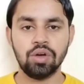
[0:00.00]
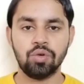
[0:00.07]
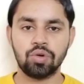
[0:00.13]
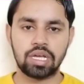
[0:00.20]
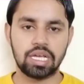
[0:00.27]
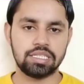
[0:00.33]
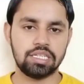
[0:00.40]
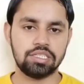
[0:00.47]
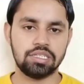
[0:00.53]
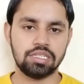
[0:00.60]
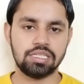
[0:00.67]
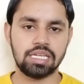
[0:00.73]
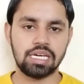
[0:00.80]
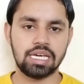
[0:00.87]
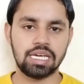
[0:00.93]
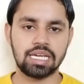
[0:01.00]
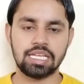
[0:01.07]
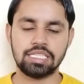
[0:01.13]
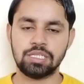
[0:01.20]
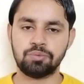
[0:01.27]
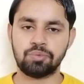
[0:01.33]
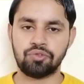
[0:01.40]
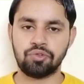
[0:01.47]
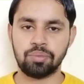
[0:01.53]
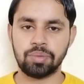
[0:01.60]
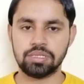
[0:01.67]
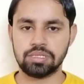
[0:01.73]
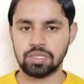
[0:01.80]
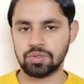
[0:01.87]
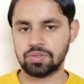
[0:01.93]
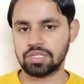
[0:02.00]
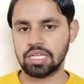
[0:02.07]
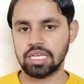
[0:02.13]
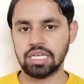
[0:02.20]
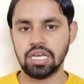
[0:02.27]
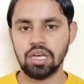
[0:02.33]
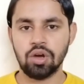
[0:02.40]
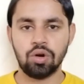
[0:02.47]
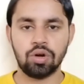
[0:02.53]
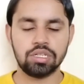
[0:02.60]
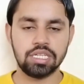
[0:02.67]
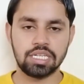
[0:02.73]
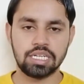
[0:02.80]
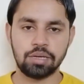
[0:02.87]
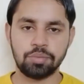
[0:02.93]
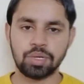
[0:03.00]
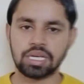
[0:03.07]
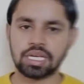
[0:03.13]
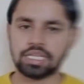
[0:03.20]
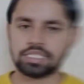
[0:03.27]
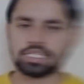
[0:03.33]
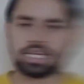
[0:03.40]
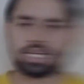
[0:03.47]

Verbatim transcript: वो कैसा चलता है कैसी परफॉर्मेंस है उसकी और दिखने में कैसा